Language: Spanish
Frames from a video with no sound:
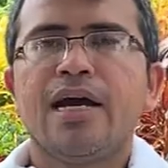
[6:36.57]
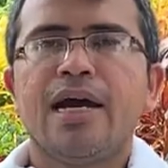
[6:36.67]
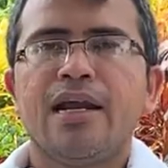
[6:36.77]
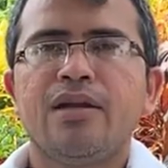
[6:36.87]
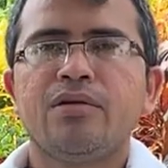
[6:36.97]

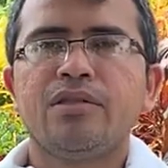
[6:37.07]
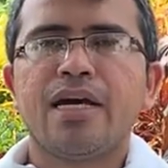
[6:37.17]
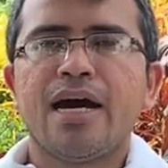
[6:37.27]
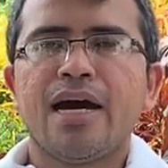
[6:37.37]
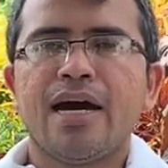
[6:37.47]

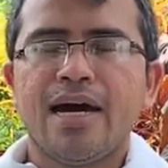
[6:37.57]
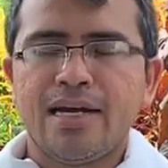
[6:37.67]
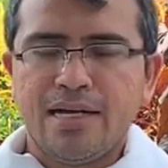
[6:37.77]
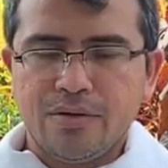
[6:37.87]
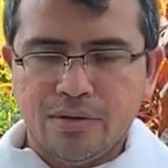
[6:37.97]
Aleluya,
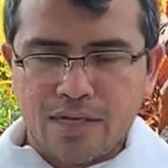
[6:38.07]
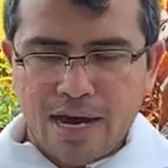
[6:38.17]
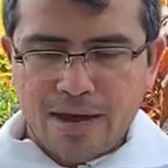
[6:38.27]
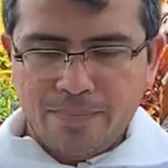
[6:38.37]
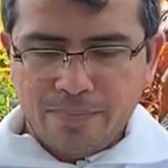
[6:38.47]

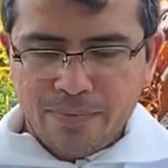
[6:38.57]
aleluya.